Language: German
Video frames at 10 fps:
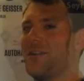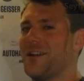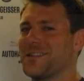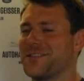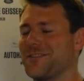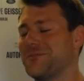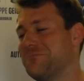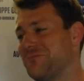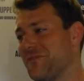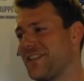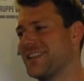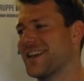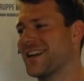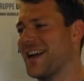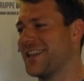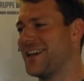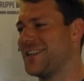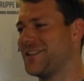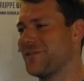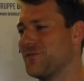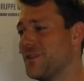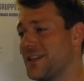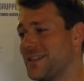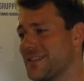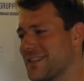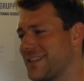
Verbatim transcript: Also vielen Dank an alle, für alles,